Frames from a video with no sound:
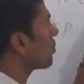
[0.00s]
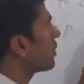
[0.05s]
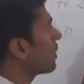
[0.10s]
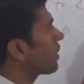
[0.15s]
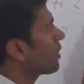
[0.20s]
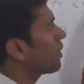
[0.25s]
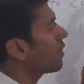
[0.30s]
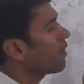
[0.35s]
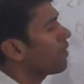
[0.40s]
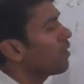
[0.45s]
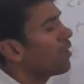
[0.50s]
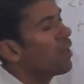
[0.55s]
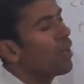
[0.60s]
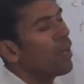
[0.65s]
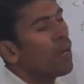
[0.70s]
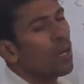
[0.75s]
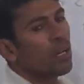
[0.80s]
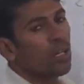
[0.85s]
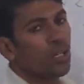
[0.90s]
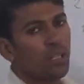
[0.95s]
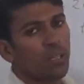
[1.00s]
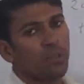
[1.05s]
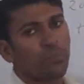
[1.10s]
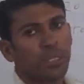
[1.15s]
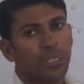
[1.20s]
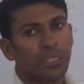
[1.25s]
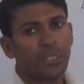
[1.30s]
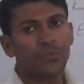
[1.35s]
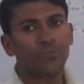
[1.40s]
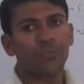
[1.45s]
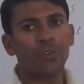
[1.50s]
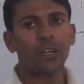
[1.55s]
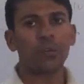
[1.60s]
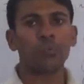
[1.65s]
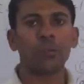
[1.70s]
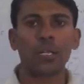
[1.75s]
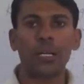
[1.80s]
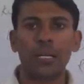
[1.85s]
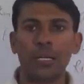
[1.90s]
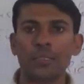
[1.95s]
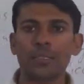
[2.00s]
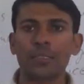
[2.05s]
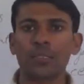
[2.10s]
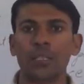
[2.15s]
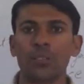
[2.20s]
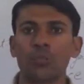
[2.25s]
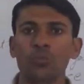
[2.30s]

ट्वेंटी किलोमीटर फॉर्मूला है इसका